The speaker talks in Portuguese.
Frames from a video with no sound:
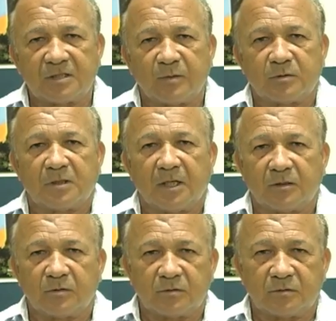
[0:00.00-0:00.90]
estamos
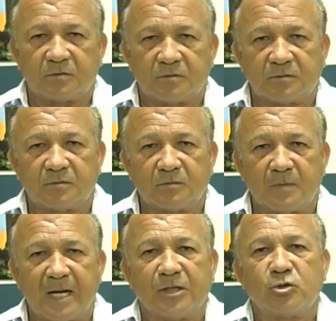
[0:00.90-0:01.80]
dando
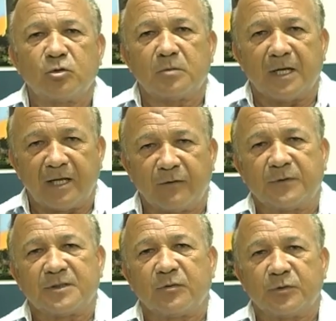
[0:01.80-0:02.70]
mais uma
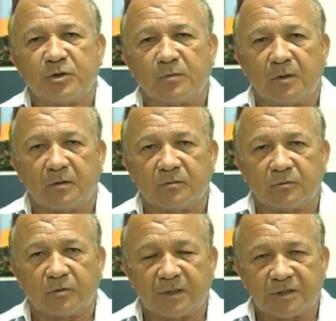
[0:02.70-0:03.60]
ênfase ao futebol
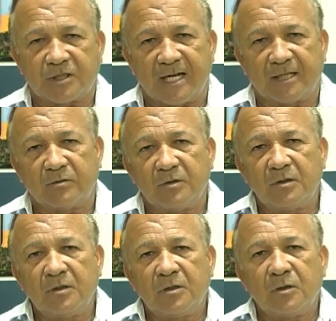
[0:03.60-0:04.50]
do nosso estado,
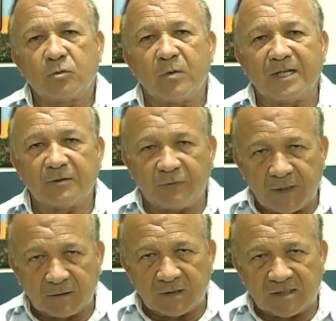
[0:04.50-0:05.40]
com o
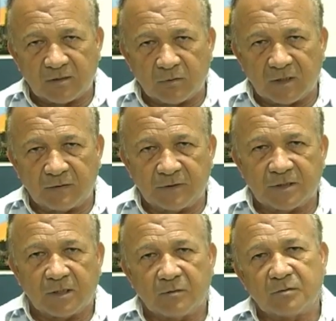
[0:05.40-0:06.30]
advento da segunda
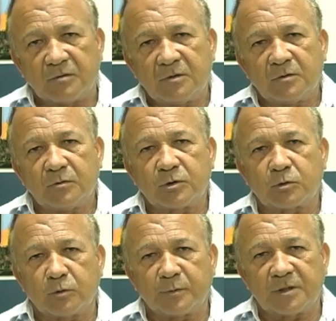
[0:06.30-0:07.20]
divisão.
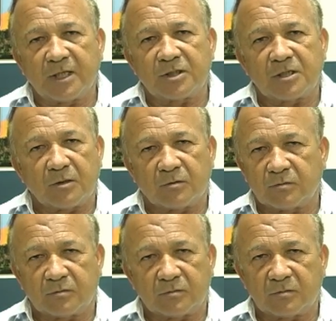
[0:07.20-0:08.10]
Os clubes já
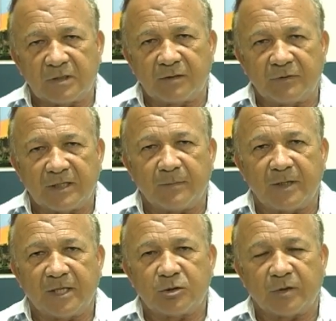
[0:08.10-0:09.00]
estão
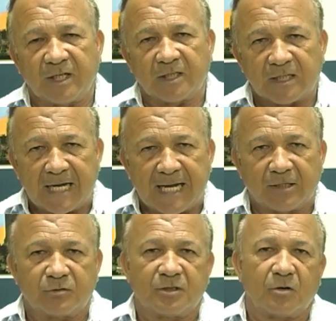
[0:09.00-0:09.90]
devidamente
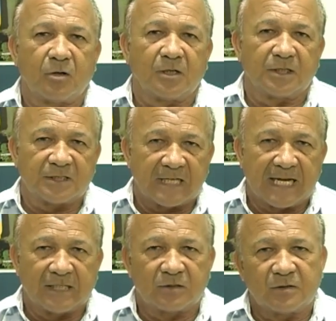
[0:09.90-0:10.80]
orientados e
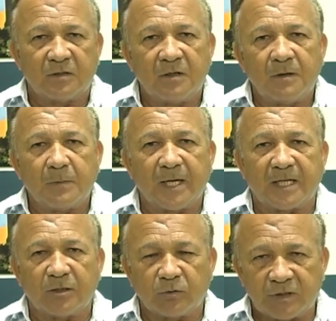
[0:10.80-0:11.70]
organizados
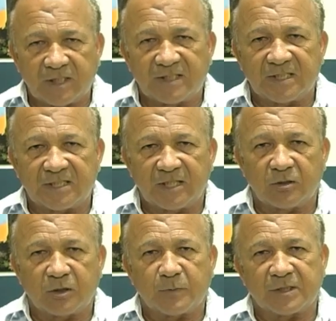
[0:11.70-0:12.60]
para que no dia
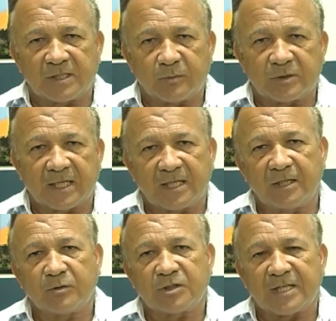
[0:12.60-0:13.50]
16 nós passamos
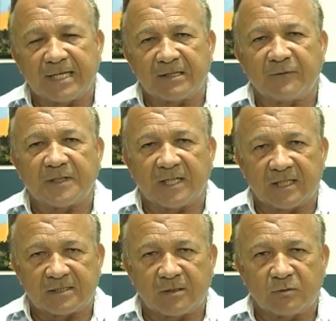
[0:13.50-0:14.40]
aqui no estádio da
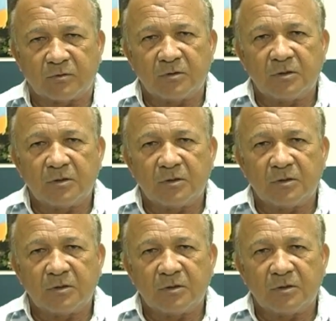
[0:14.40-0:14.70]
Federação